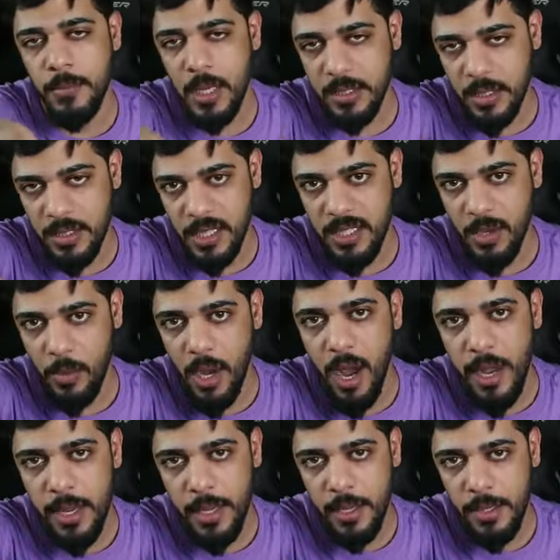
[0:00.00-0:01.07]
لا تنسى تسوي
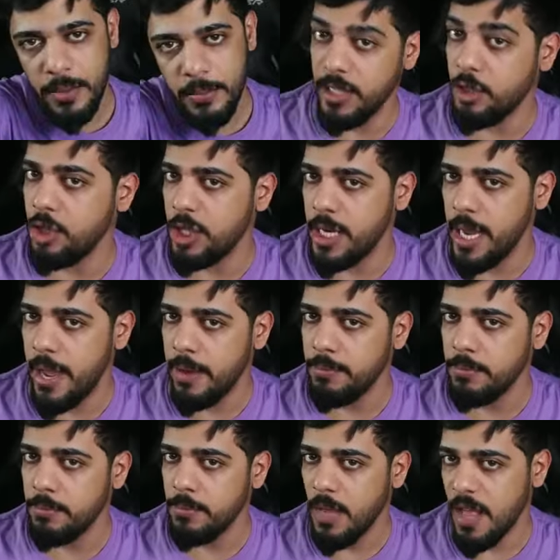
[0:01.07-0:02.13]
لايك حجيه
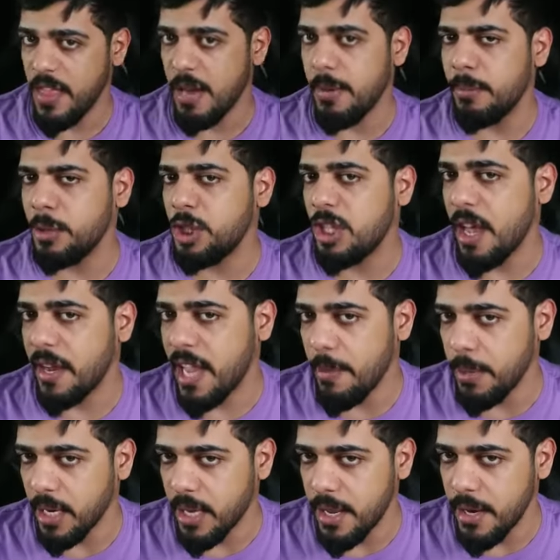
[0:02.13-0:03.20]
اذا ما مشتركه
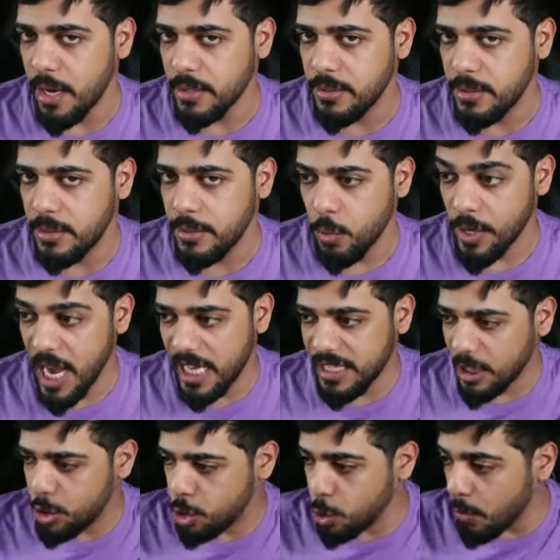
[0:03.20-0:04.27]
بالقناه
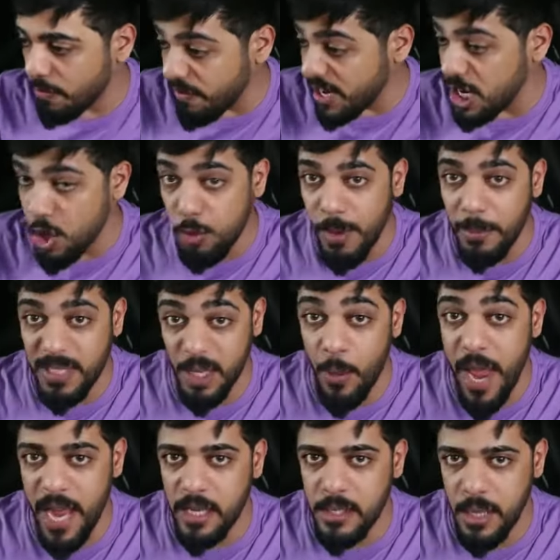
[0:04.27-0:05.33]
وقاعده تشوفيني وما
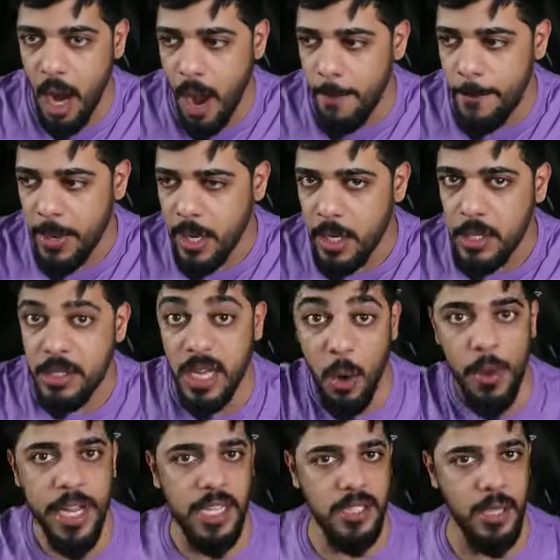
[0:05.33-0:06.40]
مسويه حساب
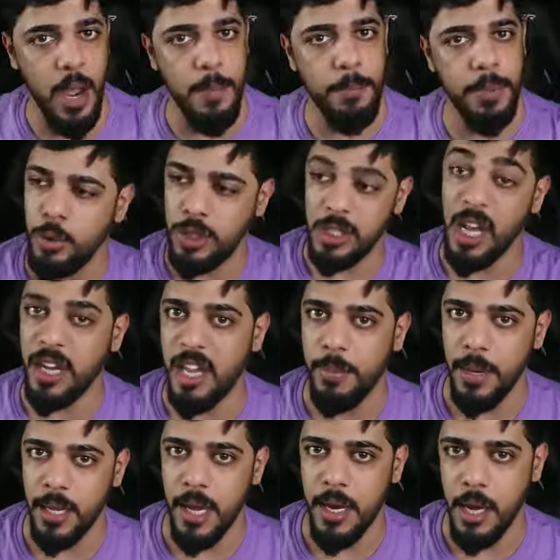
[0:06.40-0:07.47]
سوي حساب واشتركي
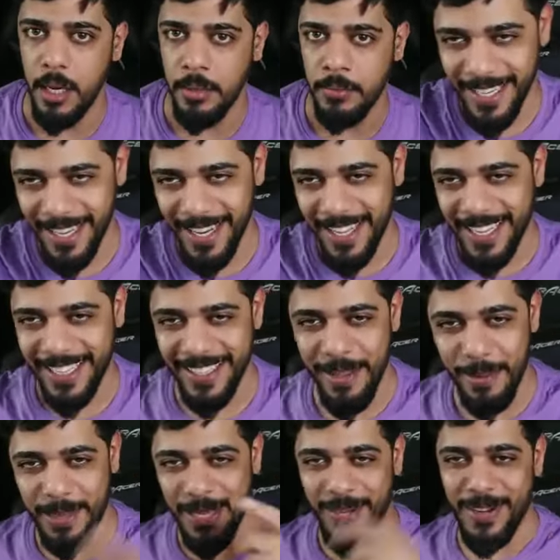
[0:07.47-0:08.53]
بالقناه يلا لك انت
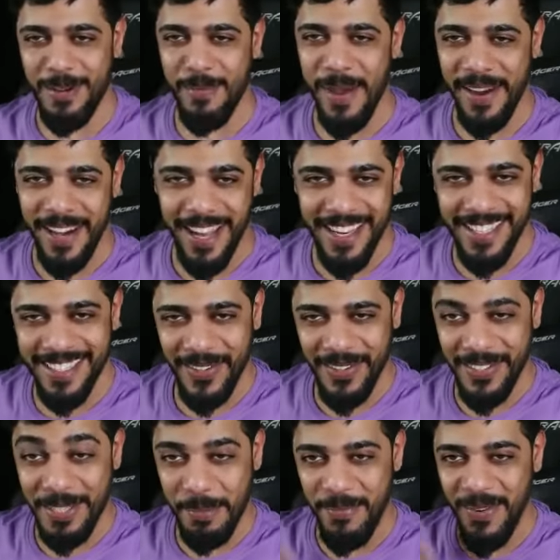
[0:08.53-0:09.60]
مثل كل مره
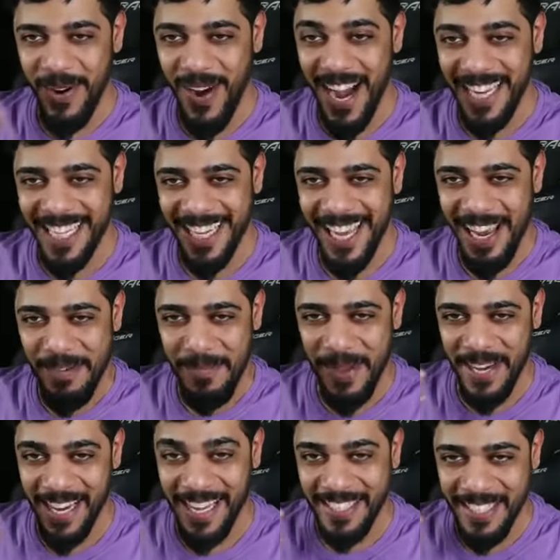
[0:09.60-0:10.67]
روح جيب فواكه
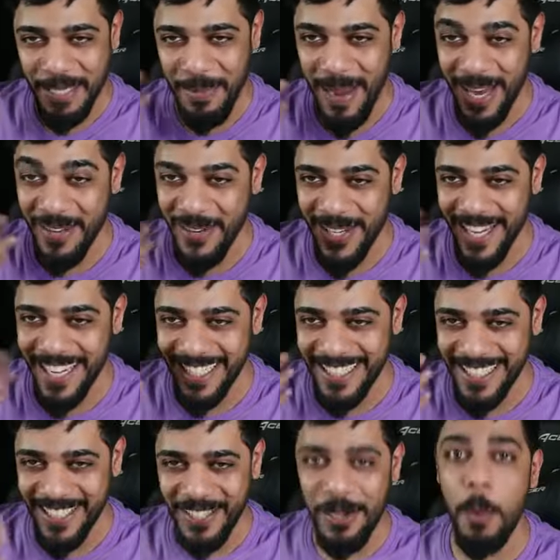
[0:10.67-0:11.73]
هالمره لا تجيب
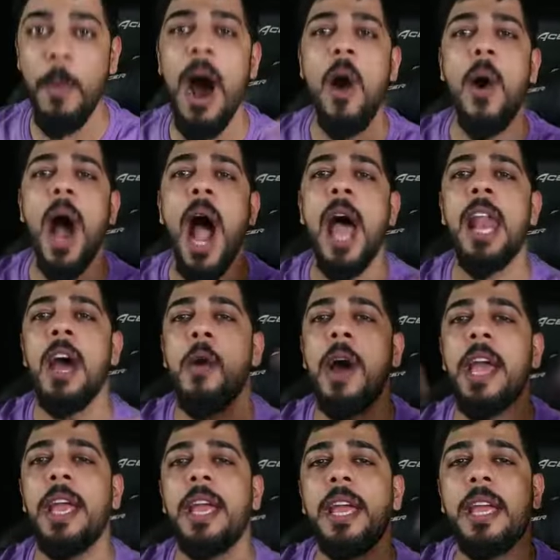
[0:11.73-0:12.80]
حلويات وباوع على
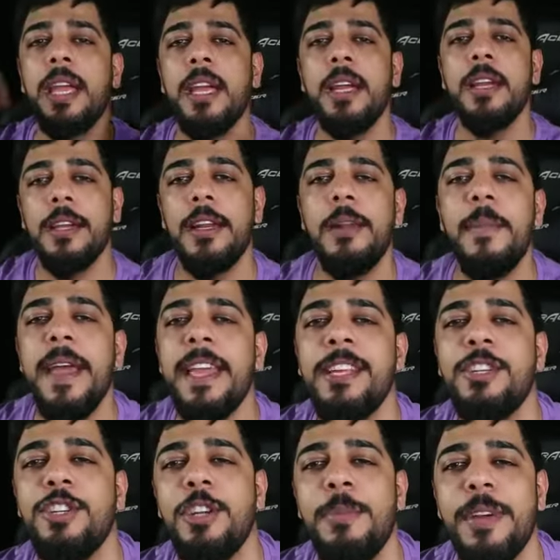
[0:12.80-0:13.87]
وجهي اللي ما
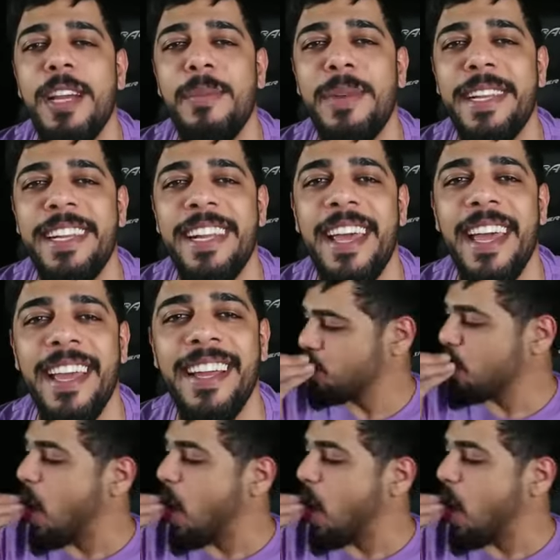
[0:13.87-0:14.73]
ينشبع منه